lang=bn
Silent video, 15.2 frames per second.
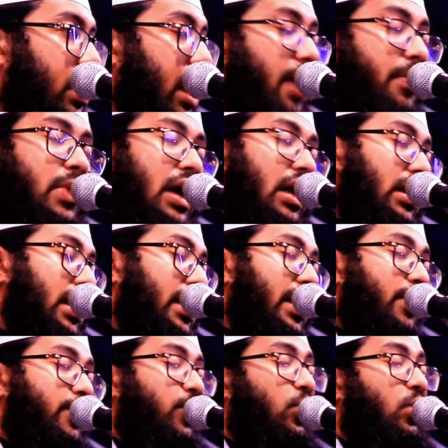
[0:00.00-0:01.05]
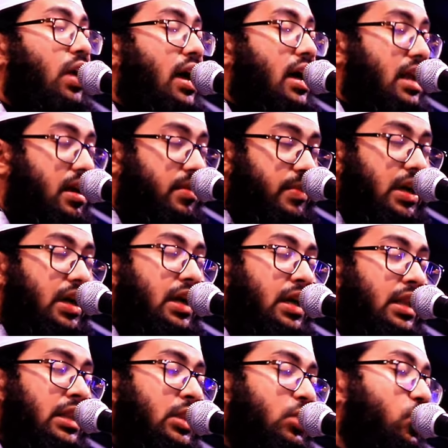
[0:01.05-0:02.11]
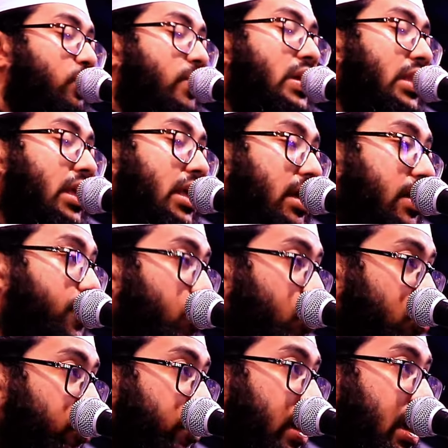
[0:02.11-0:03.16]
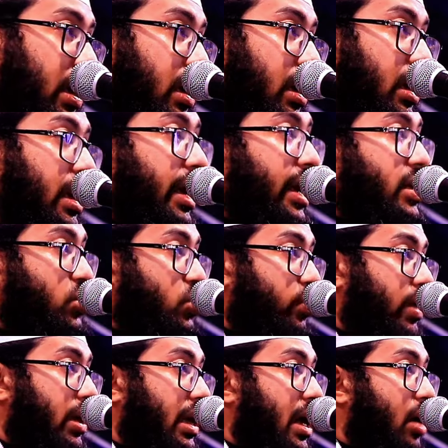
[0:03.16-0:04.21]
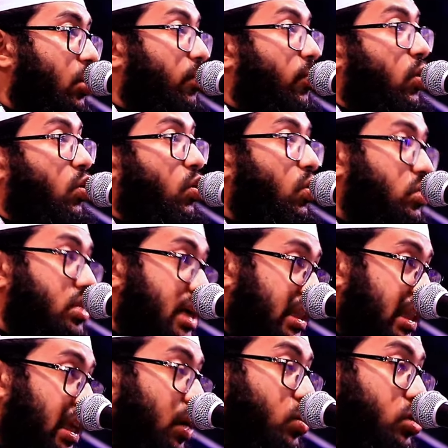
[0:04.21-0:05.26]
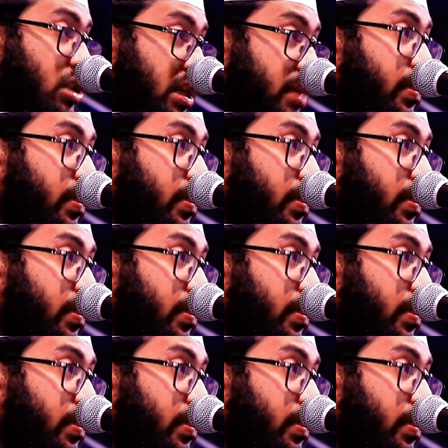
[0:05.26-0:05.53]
আমি আল্লাহ রাব্বুল আলামিন তোমাদের পূর্বে এই জমিনে আরও বহু জাতি গোষ্ঠী